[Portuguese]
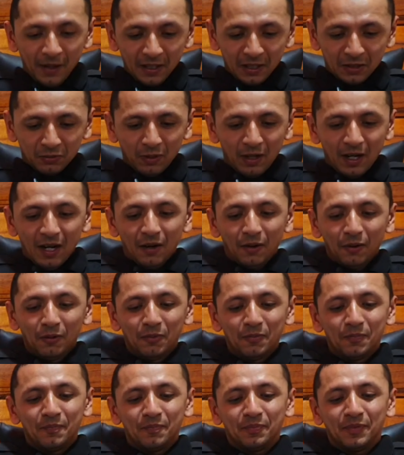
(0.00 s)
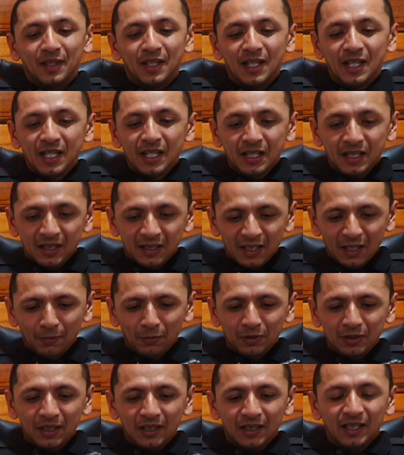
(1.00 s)
Pessoal,
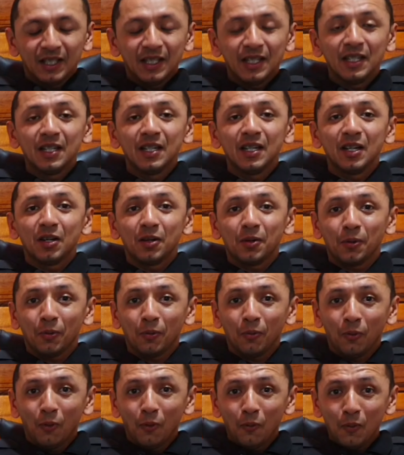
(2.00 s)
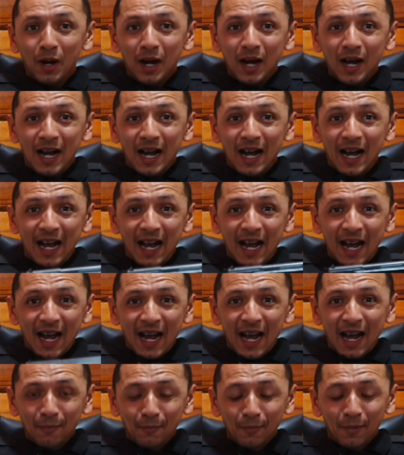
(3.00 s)
estamos aqui com a
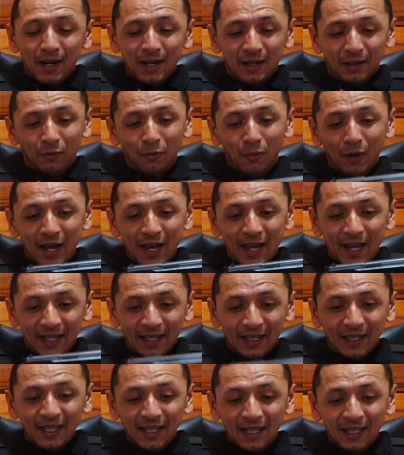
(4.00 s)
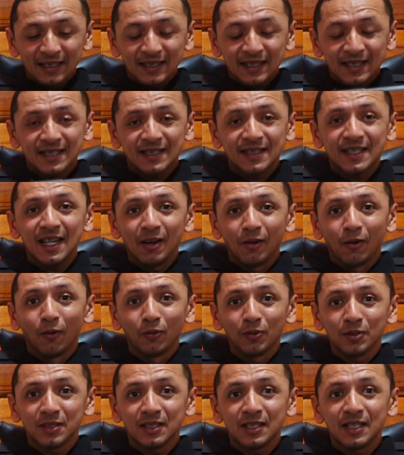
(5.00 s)
arma, com a Ergan
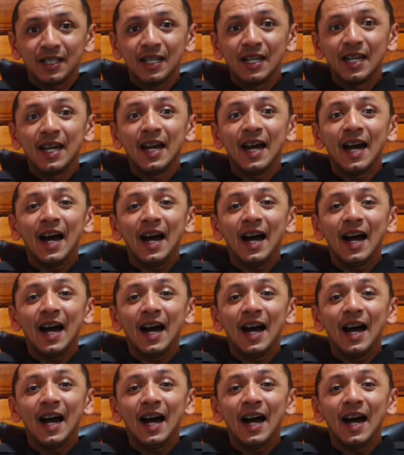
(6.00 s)
C11.